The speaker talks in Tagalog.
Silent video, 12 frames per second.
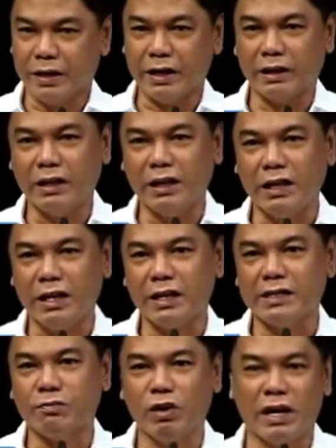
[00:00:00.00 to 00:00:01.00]
na
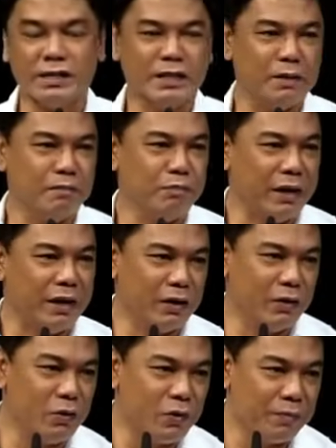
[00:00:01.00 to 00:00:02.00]
nagniningas mula sa
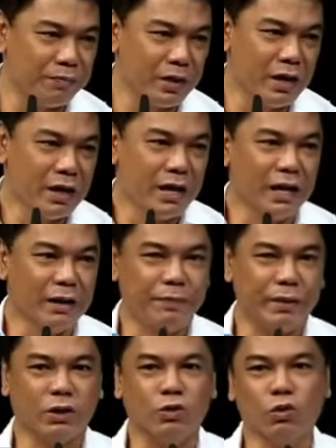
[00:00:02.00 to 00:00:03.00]
impyerno
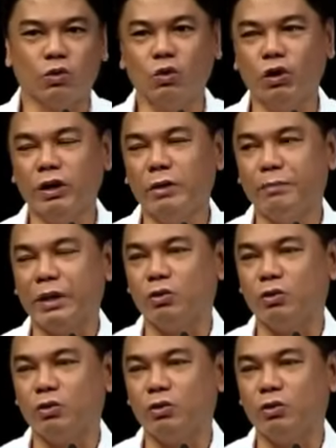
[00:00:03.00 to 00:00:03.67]
at pinatutuloy,